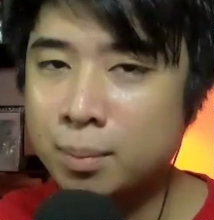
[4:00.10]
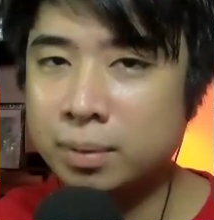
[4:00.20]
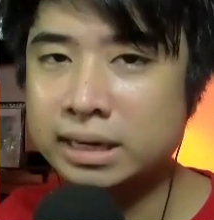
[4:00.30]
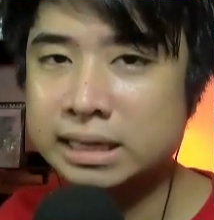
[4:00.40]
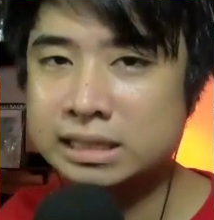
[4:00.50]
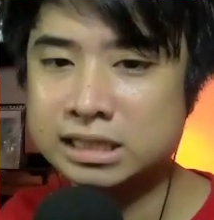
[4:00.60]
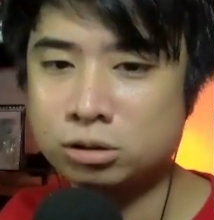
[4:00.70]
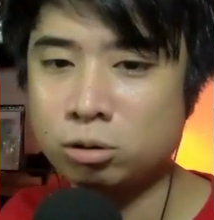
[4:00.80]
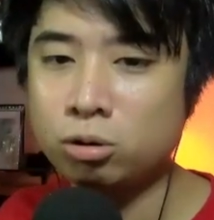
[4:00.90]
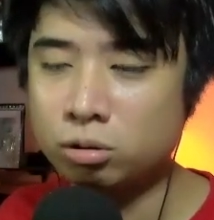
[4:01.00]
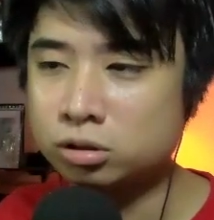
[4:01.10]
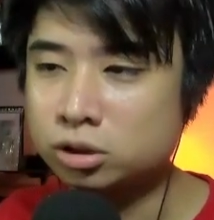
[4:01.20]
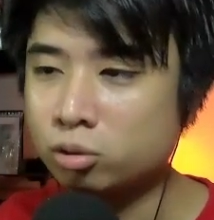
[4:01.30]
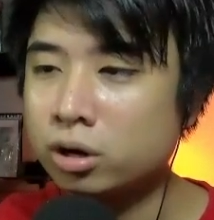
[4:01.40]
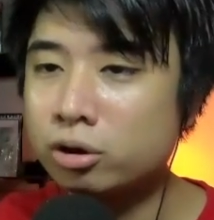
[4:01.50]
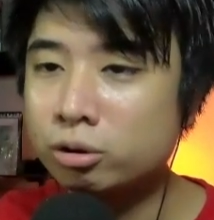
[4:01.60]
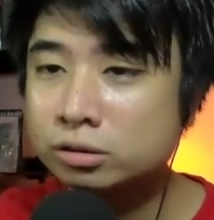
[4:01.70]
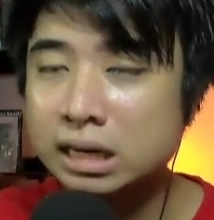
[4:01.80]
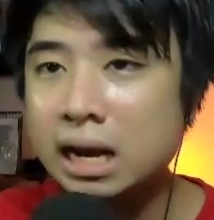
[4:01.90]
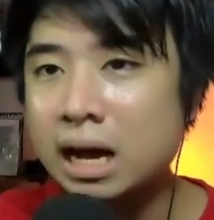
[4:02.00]
panggising sa tulog So ganun
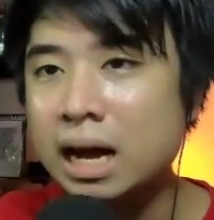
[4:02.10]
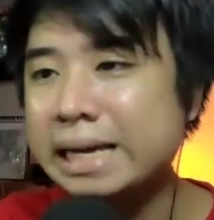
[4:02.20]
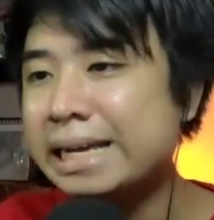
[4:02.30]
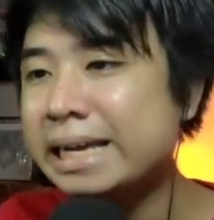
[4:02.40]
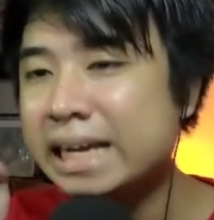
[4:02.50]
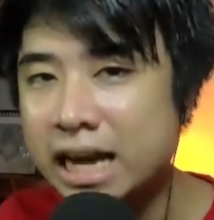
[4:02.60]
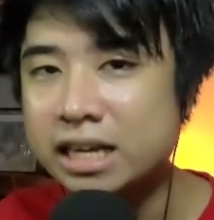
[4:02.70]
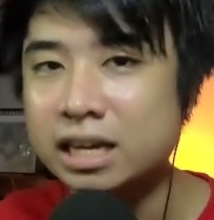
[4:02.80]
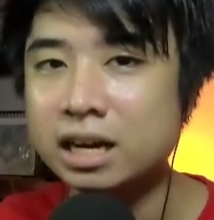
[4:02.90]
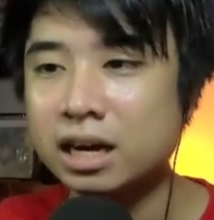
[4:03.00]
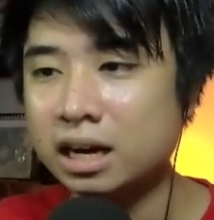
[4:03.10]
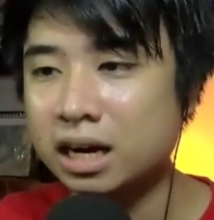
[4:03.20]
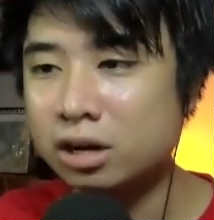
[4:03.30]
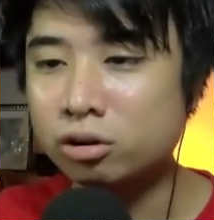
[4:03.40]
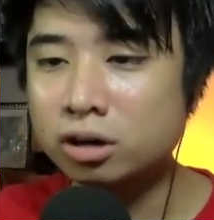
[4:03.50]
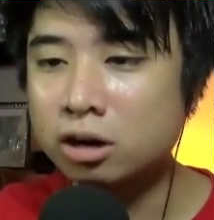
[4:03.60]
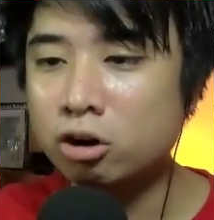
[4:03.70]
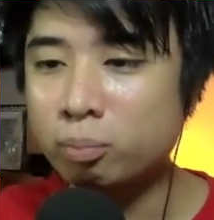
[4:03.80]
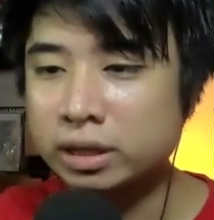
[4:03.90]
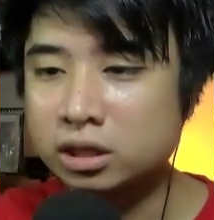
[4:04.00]
sila kaingay Ganun
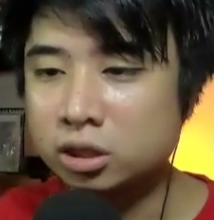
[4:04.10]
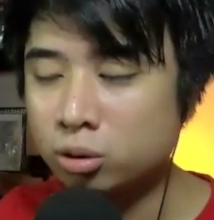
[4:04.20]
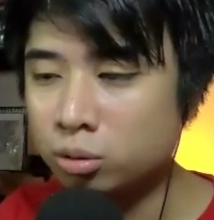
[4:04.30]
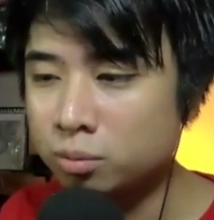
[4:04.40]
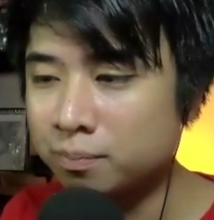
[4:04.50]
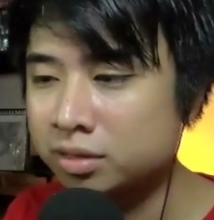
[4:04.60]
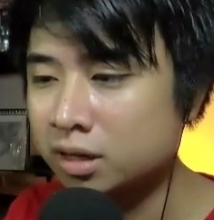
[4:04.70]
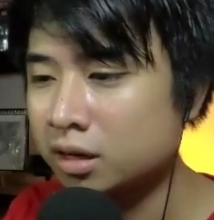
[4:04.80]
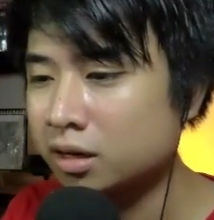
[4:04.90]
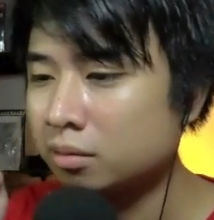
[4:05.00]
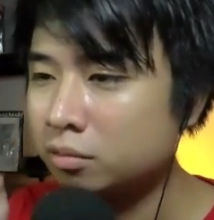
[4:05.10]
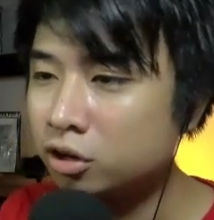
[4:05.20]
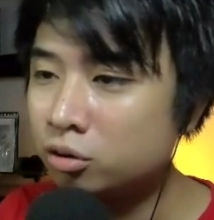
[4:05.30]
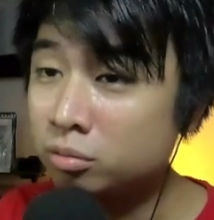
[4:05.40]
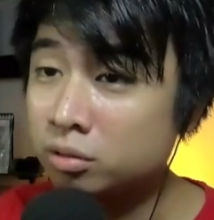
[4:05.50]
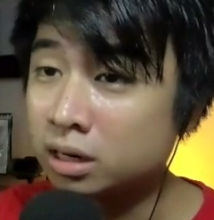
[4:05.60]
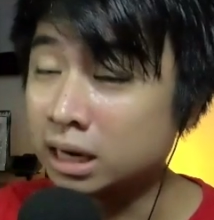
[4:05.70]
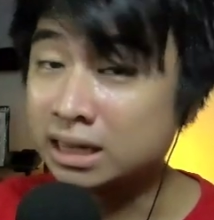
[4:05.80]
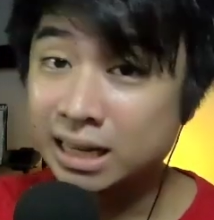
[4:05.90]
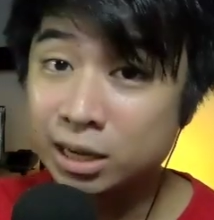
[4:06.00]
kalupit yung yung
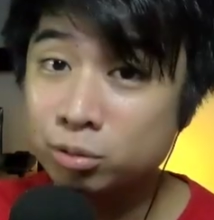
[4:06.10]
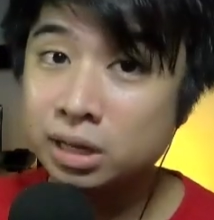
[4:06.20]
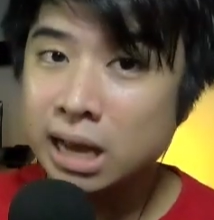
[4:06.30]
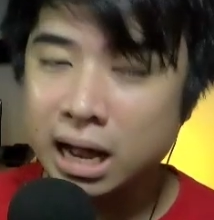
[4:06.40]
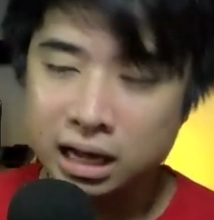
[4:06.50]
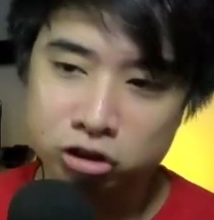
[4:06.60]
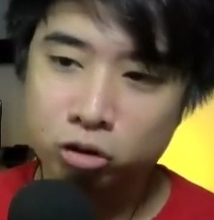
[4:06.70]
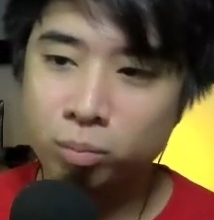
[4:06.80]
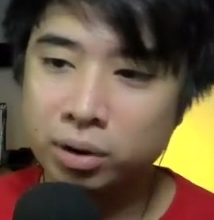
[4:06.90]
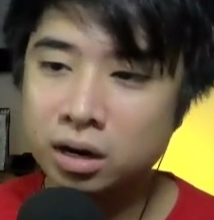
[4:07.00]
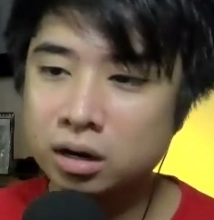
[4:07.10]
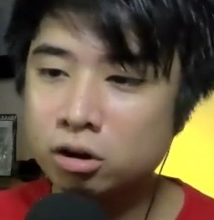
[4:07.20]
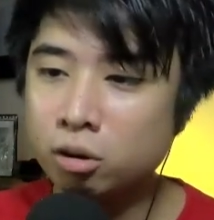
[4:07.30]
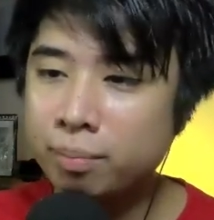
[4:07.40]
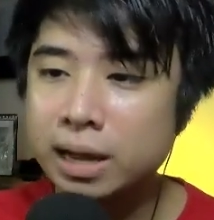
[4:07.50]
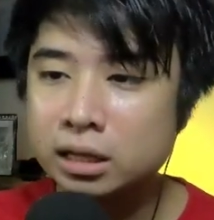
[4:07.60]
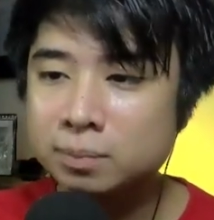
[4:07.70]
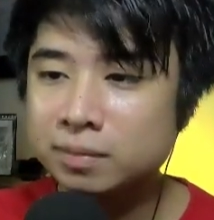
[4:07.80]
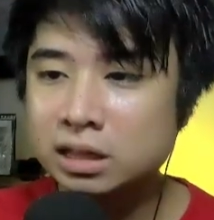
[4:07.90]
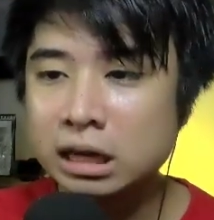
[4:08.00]
kanta daw nila Sobrang lupit
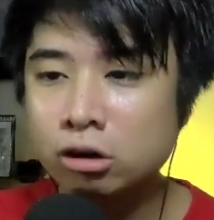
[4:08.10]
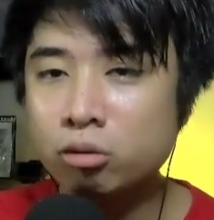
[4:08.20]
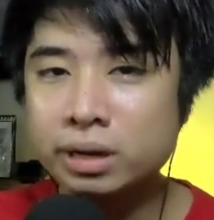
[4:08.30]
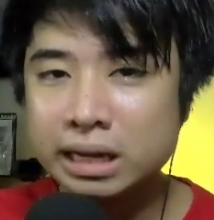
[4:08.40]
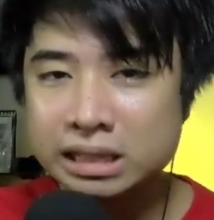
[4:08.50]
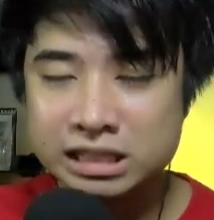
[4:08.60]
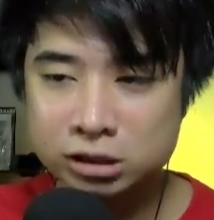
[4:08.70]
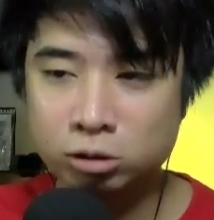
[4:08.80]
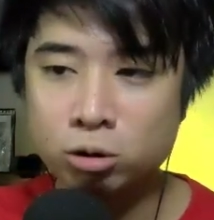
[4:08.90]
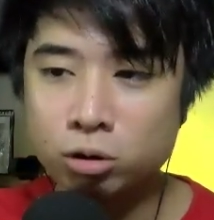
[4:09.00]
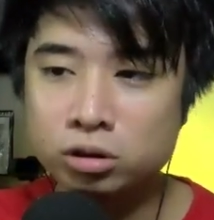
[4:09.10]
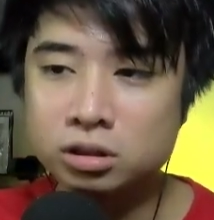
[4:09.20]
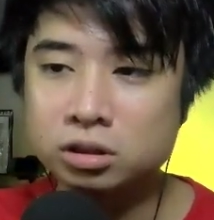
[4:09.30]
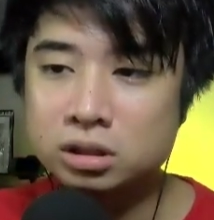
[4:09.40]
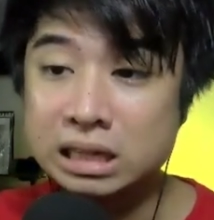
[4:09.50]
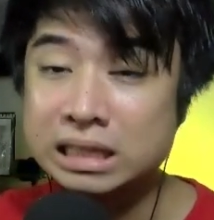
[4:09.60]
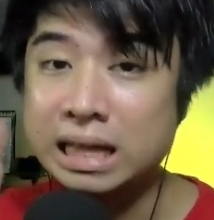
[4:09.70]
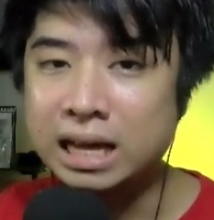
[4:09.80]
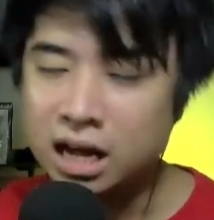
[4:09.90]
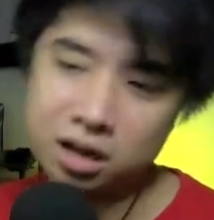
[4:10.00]
na gumigising sa tulog na
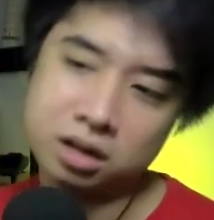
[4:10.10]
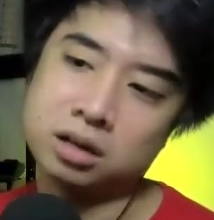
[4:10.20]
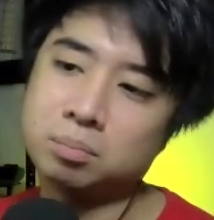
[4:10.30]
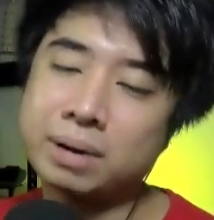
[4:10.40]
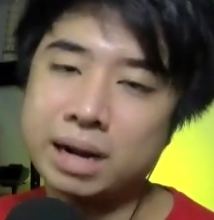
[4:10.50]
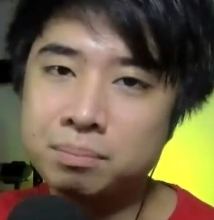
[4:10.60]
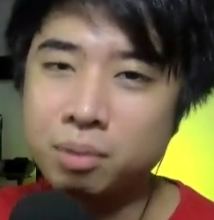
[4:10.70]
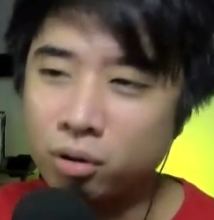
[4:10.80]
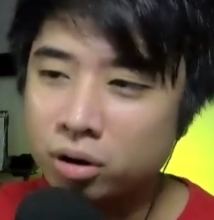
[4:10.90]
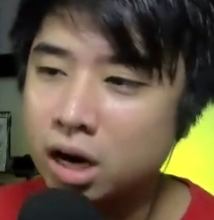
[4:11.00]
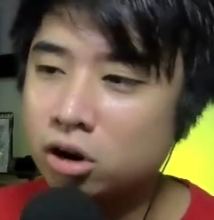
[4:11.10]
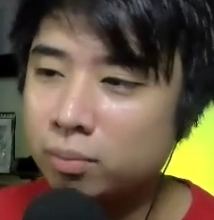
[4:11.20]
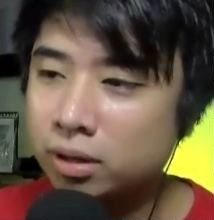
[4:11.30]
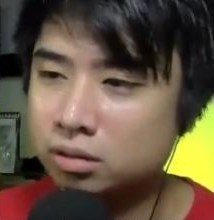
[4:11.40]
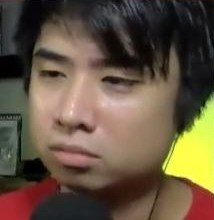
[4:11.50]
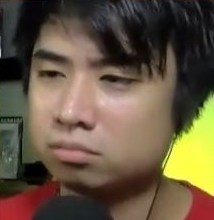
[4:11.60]
tenga parang boga ang lupit. Log,